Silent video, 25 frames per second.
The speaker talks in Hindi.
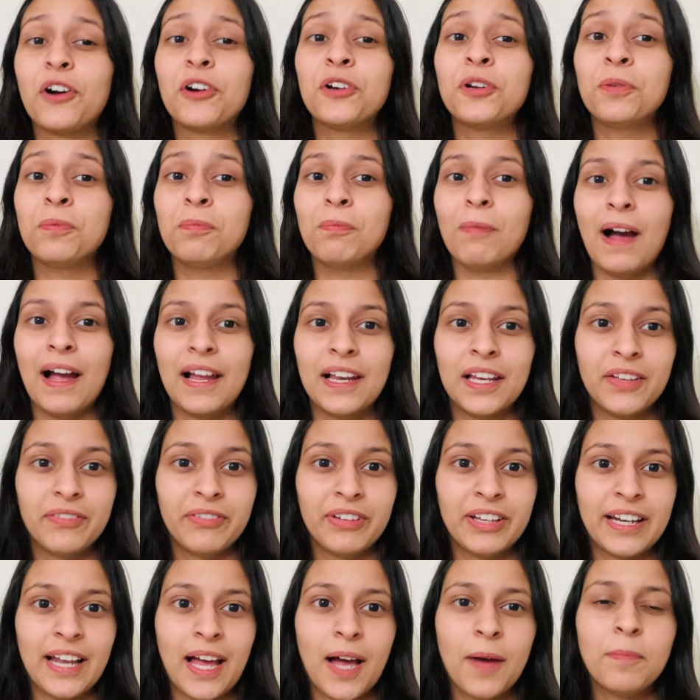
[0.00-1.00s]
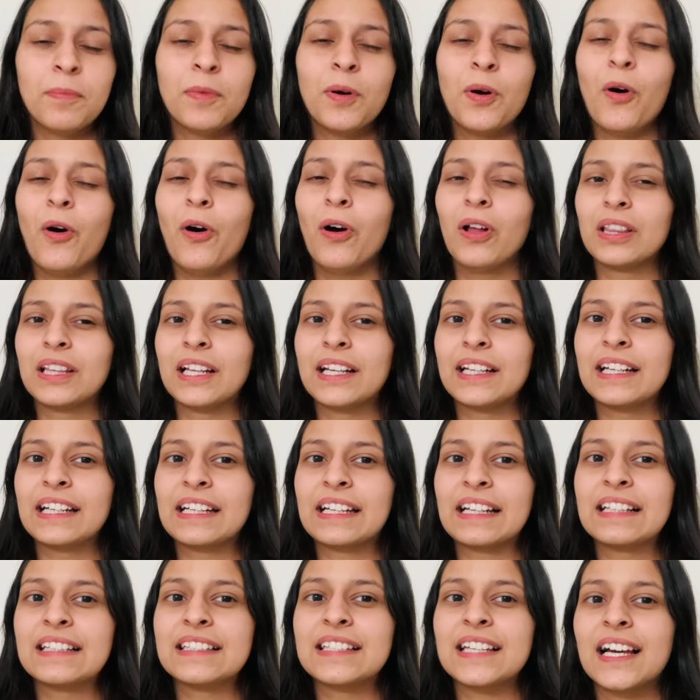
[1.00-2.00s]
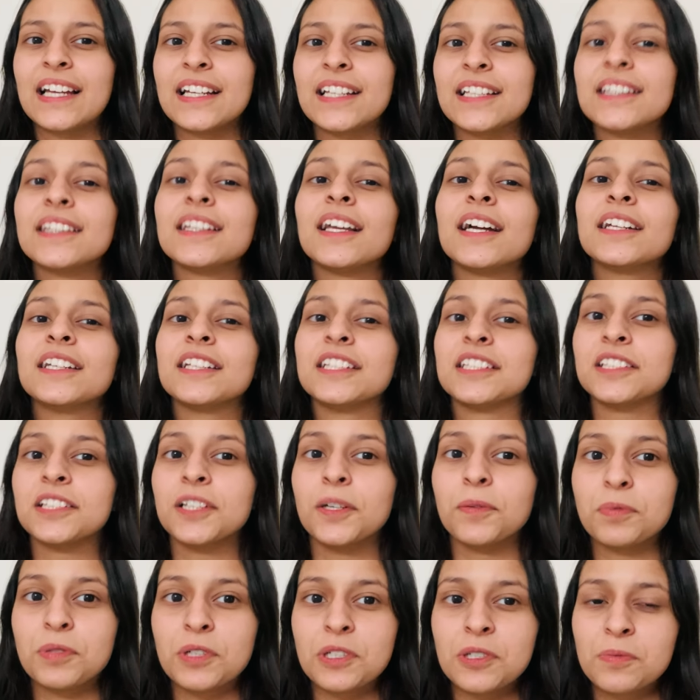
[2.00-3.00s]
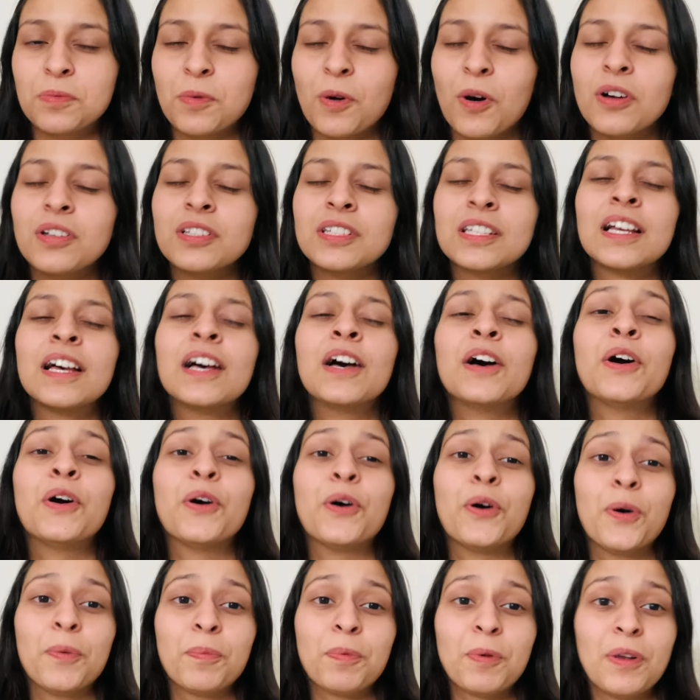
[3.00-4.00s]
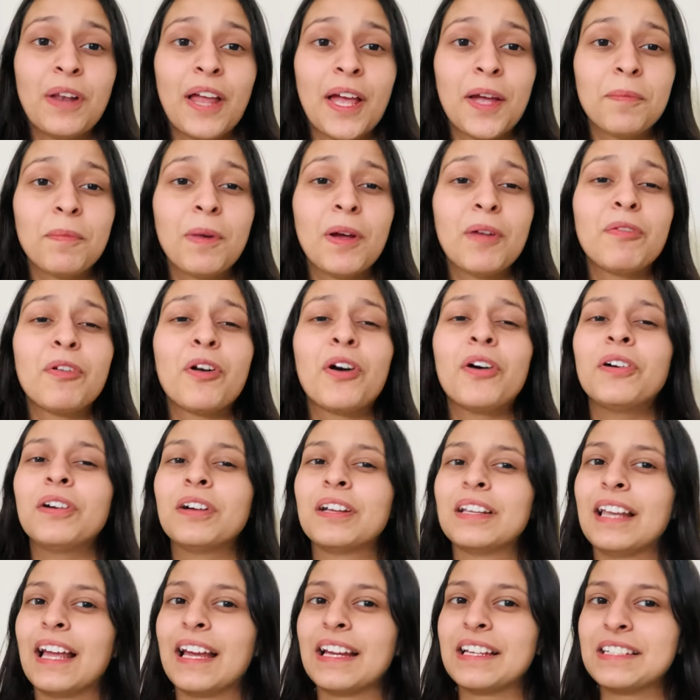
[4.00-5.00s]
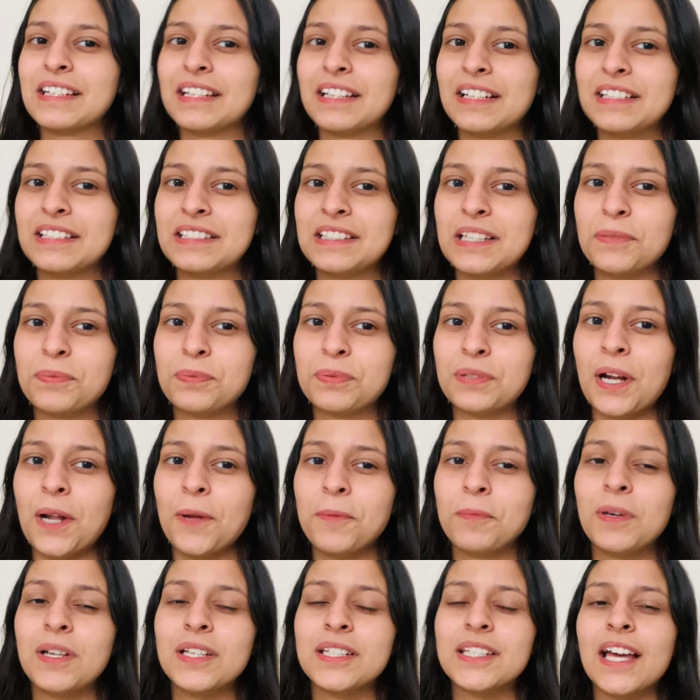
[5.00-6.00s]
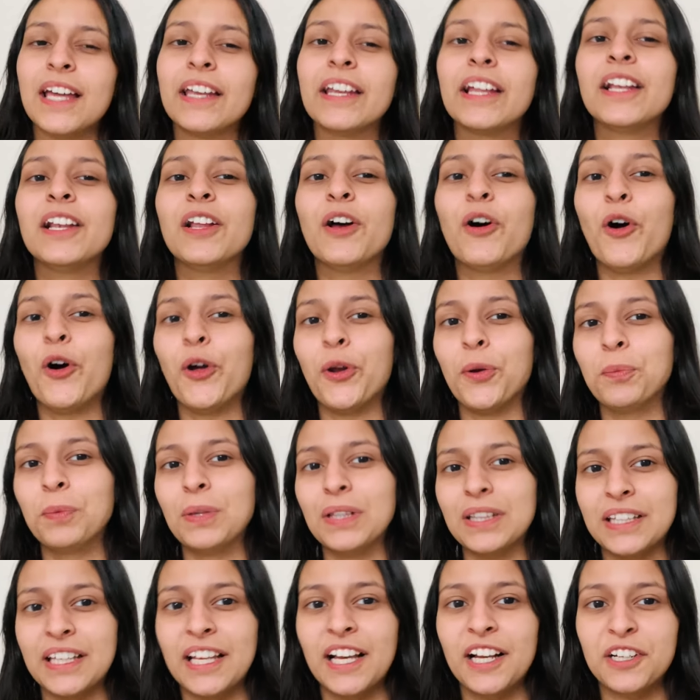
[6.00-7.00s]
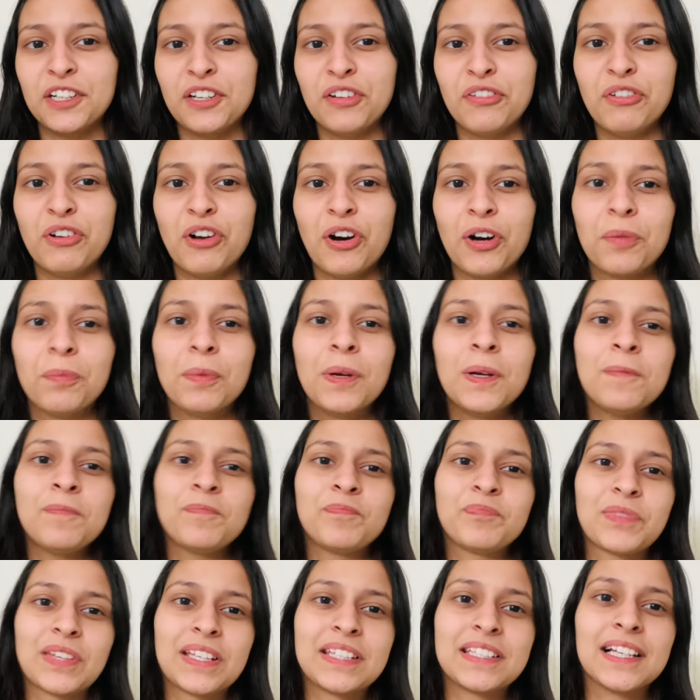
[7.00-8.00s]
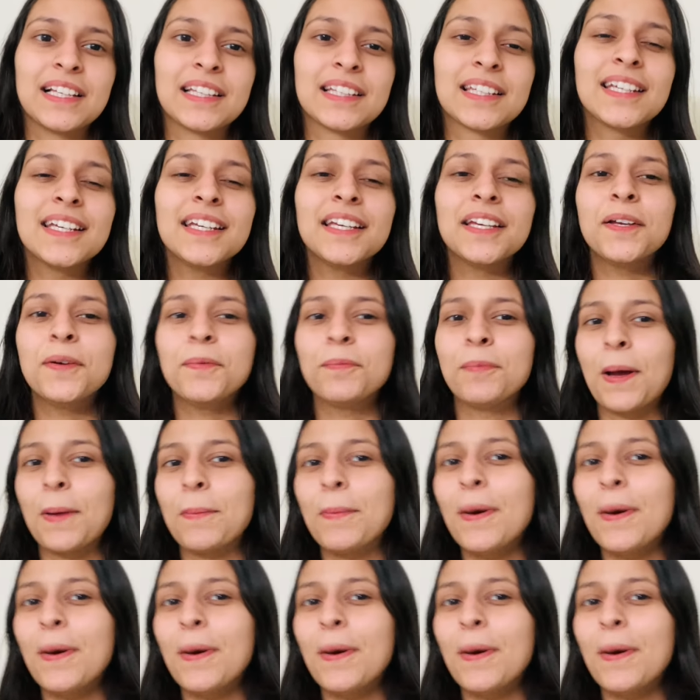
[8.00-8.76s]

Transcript: आउट माई लिविंग ऐप ऑल द डिटेल्स आर इन द डिस्क्रिप्शन बॉक्स होप यू लाइक माई ब्लॉग लाइक शेयर एंड सब्सक्राइब माई चैनल और मिलते हैं अगले ब्लॉग में जल्दी ही बाय